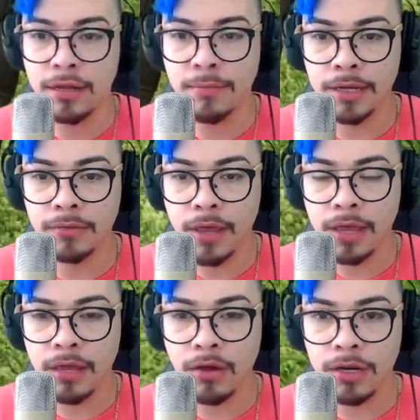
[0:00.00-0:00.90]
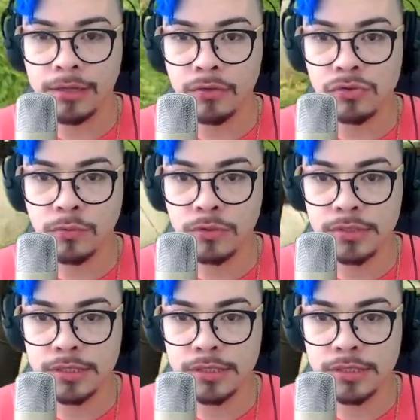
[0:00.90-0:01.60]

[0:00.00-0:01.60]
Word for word: Mano, olha, tem uns túmulos